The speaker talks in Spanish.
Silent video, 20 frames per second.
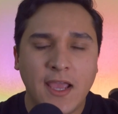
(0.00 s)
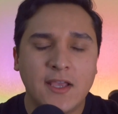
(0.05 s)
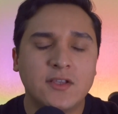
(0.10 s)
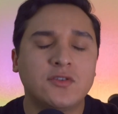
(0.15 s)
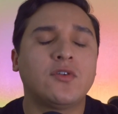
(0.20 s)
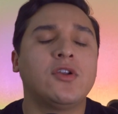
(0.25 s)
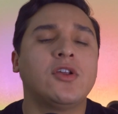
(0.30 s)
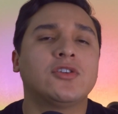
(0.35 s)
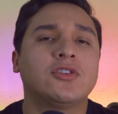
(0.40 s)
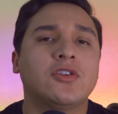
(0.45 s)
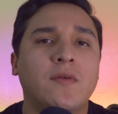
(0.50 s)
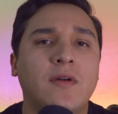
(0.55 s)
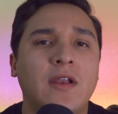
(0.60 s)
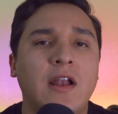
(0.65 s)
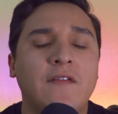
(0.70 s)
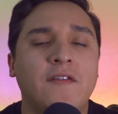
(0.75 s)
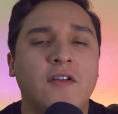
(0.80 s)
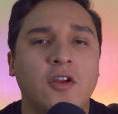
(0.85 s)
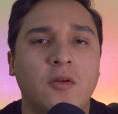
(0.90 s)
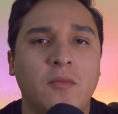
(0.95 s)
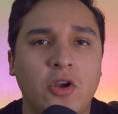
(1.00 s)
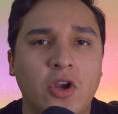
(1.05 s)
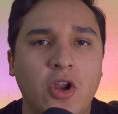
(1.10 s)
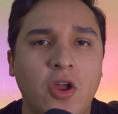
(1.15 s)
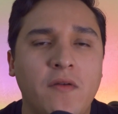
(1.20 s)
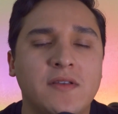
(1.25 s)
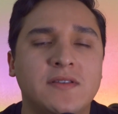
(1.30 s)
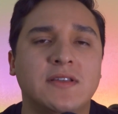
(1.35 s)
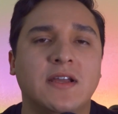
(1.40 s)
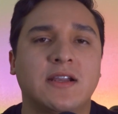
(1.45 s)
Es curioso ver el fenómeno
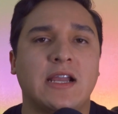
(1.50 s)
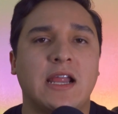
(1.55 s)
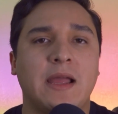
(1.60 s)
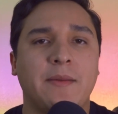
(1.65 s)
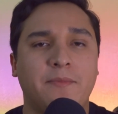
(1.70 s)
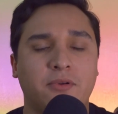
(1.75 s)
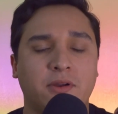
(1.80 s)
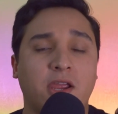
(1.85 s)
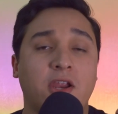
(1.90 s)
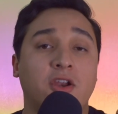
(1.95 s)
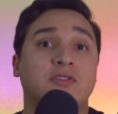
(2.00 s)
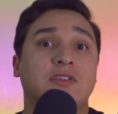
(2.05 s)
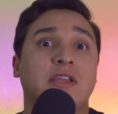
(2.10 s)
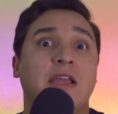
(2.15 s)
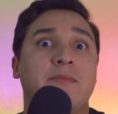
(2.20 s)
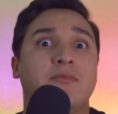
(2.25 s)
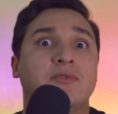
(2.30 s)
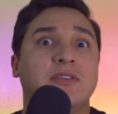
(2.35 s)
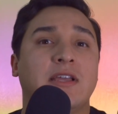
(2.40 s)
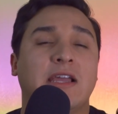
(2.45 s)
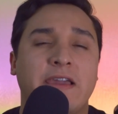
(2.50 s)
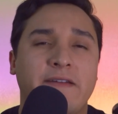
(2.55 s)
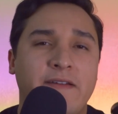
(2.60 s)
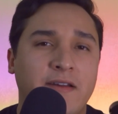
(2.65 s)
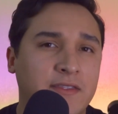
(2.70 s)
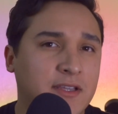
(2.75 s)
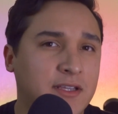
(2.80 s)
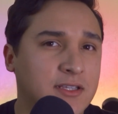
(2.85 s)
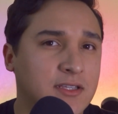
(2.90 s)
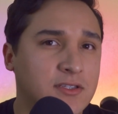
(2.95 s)
de Bizarrap porque no sabemos a qué
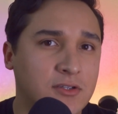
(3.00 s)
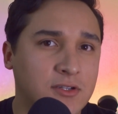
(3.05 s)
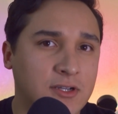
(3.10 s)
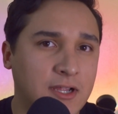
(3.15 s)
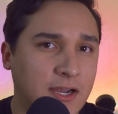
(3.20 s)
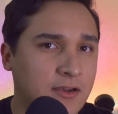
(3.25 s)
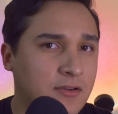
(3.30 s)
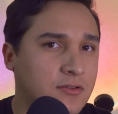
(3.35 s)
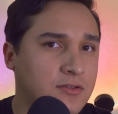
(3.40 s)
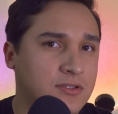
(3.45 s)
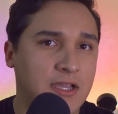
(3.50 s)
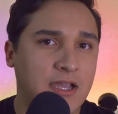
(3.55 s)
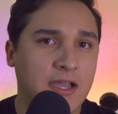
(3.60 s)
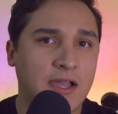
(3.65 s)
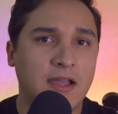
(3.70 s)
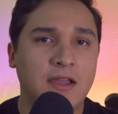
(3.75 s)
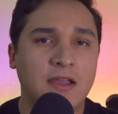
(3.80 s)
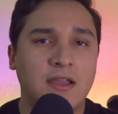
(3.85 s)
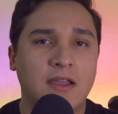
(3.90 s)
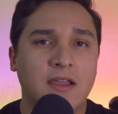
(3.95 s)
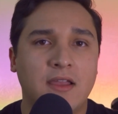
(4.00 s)
va a transicionar, o sea,